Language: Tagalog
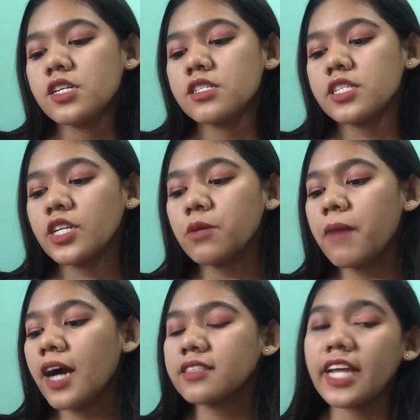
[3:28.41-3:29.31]
Sino
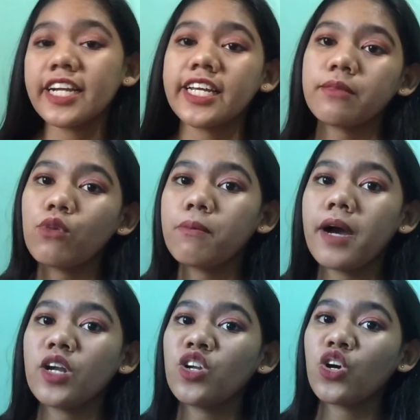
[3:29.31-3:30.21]
ba ang target mong
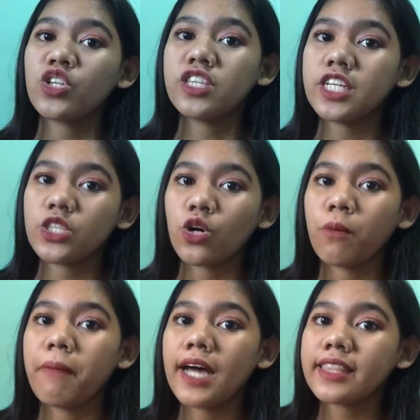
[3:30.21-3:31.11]
manonood
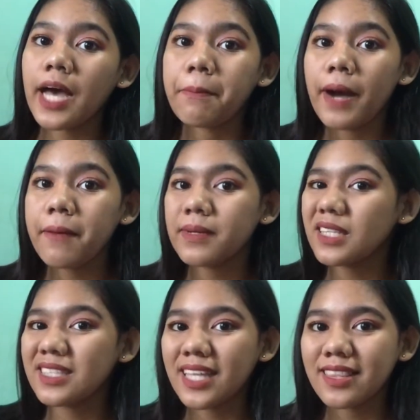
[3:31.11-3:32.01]
dito? Bata ba,
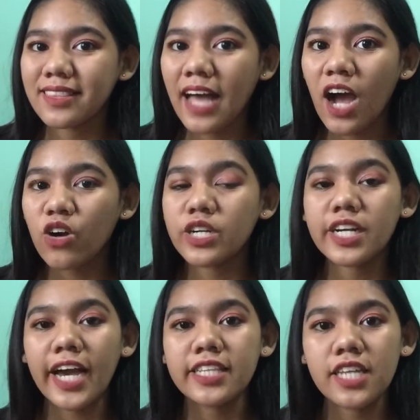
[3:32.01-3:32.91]
matatanda, or
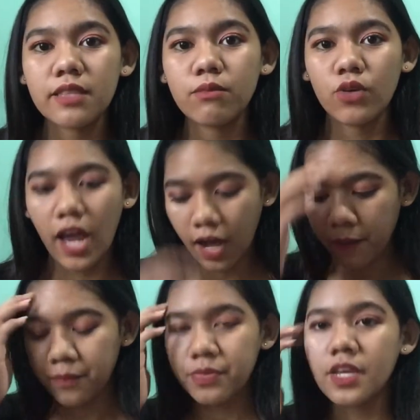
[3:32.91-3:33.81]
kaedad mo lang?